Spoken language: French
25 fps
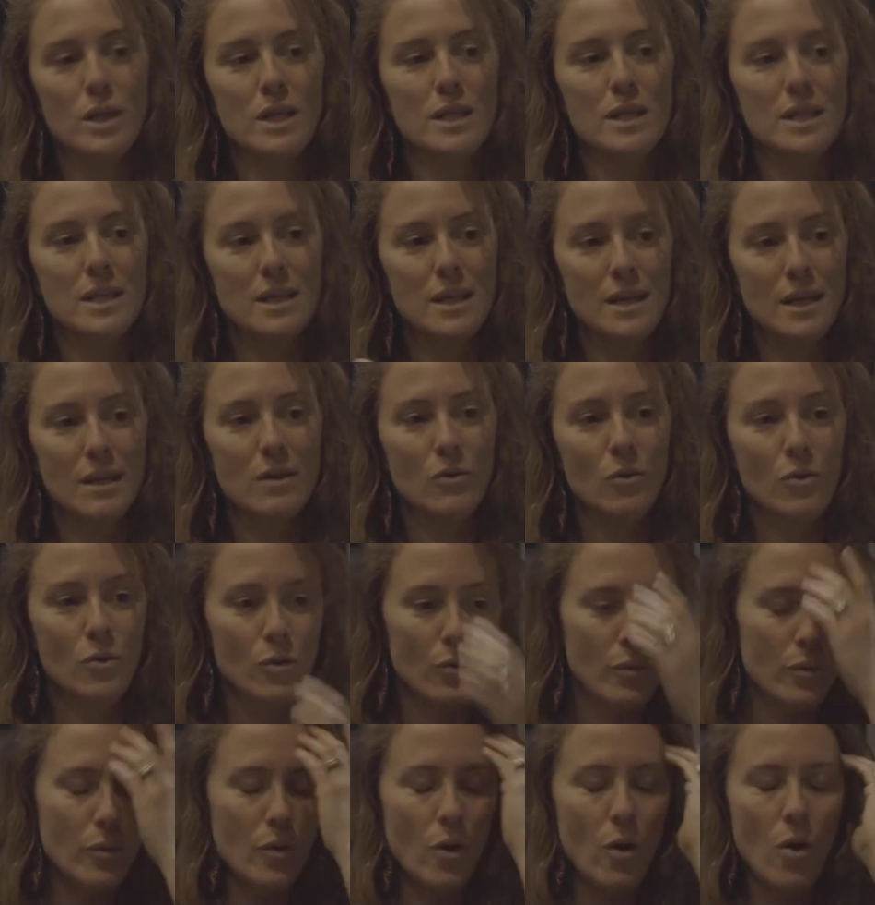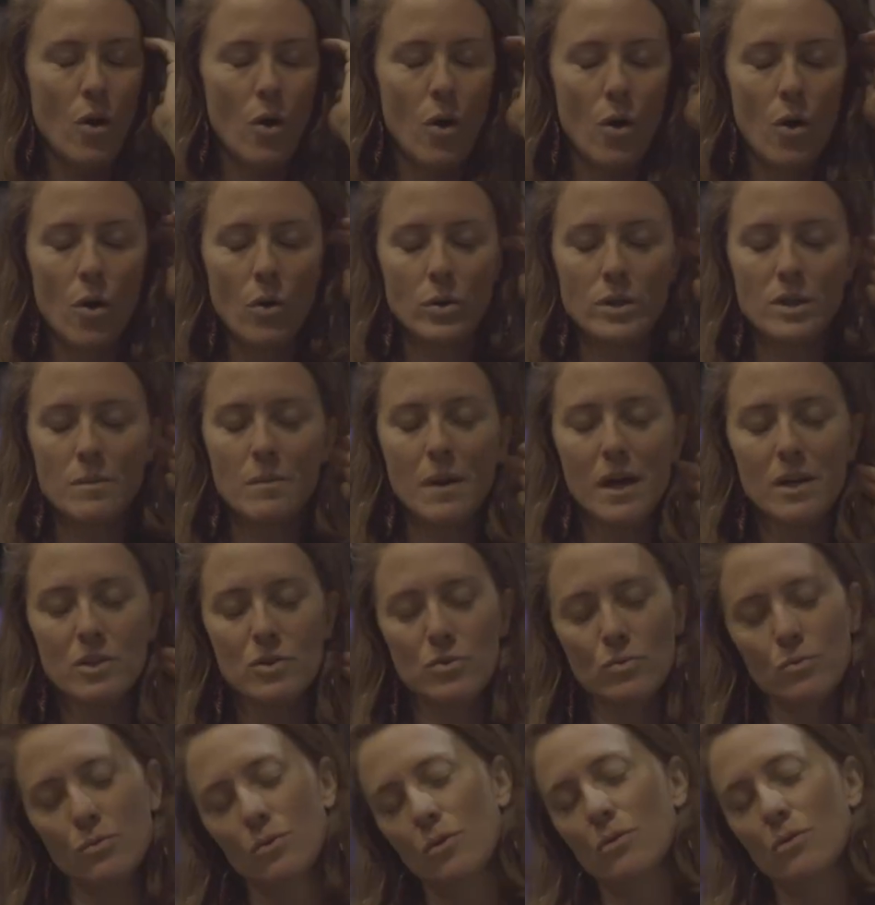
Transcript: qui est euh, en immersion